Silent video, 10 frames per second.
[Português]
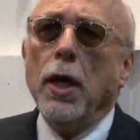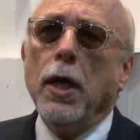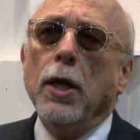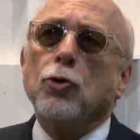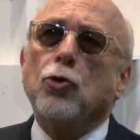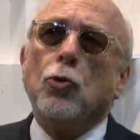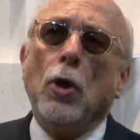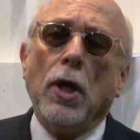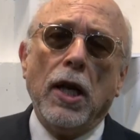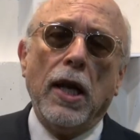Isso
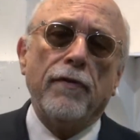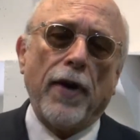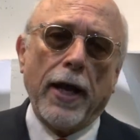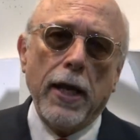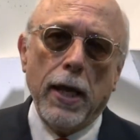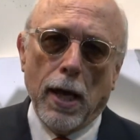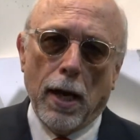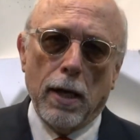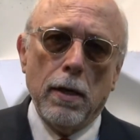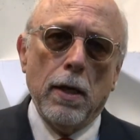
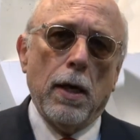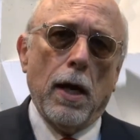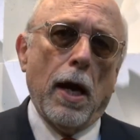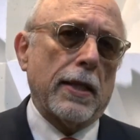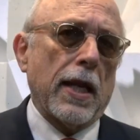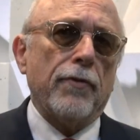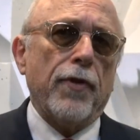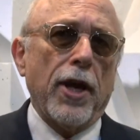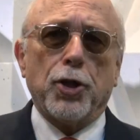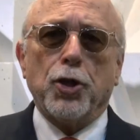levaria
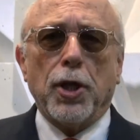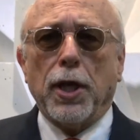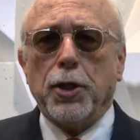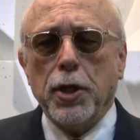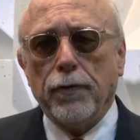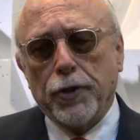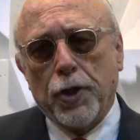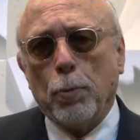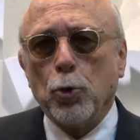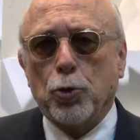através de diretivas,
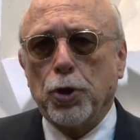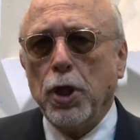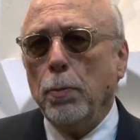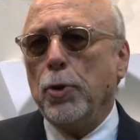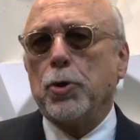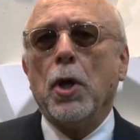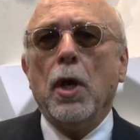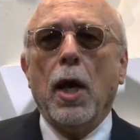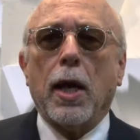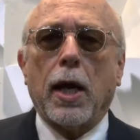é muito simples,
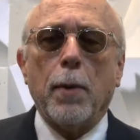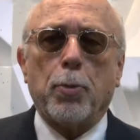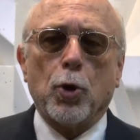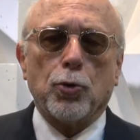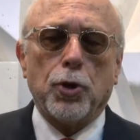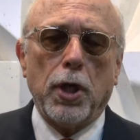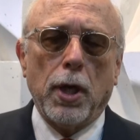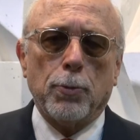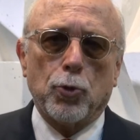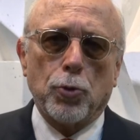
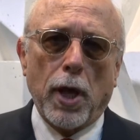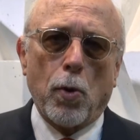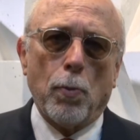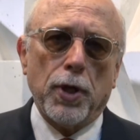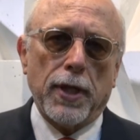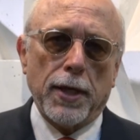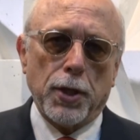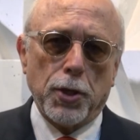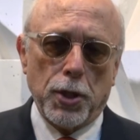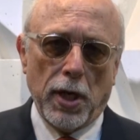reproduziríamos o que a
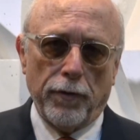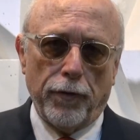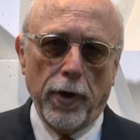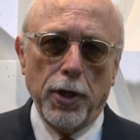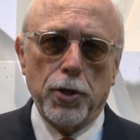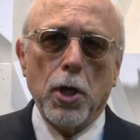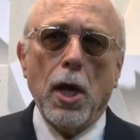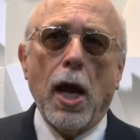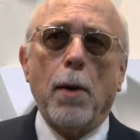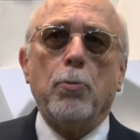comunidade andina fez,
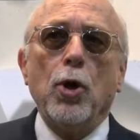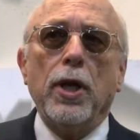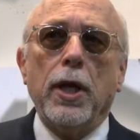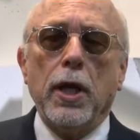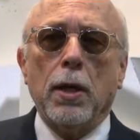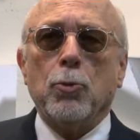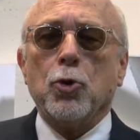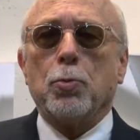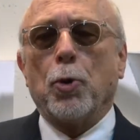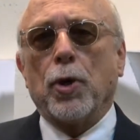
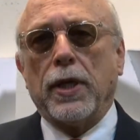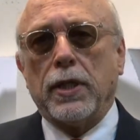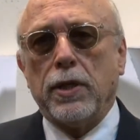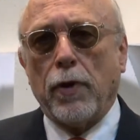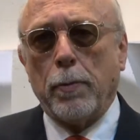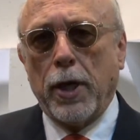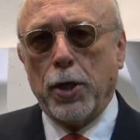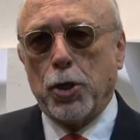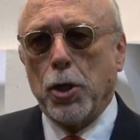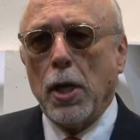aboliríamos
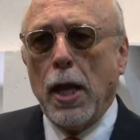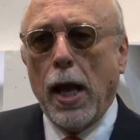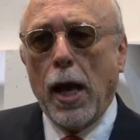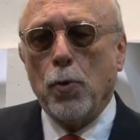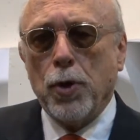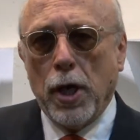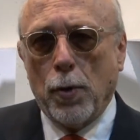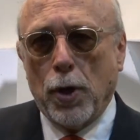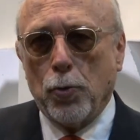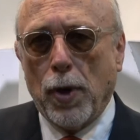progressivamente a
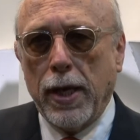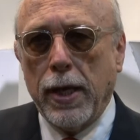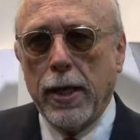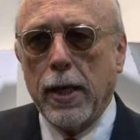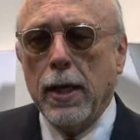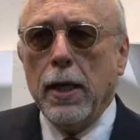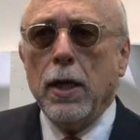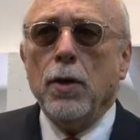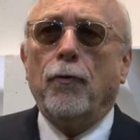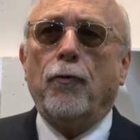união aduaneira,
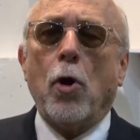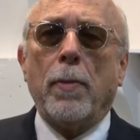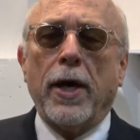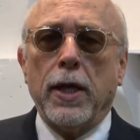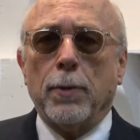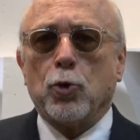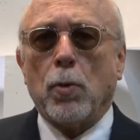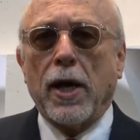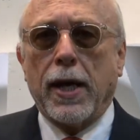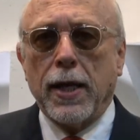formaríamos
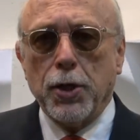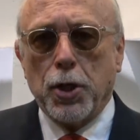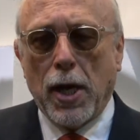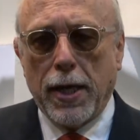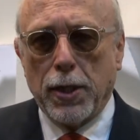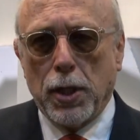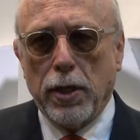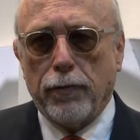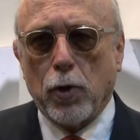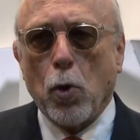uma grande área de
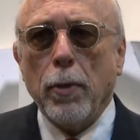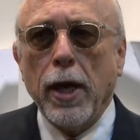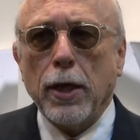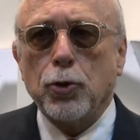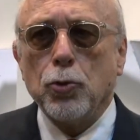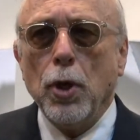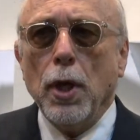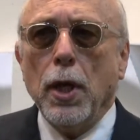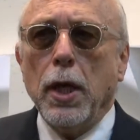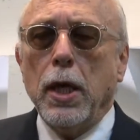livre comércio
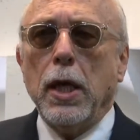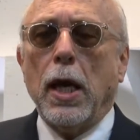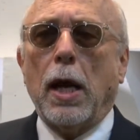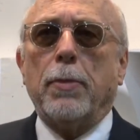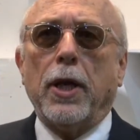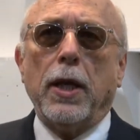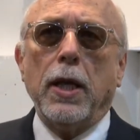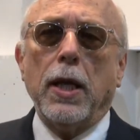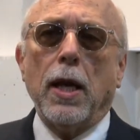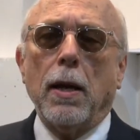e
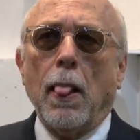abriria,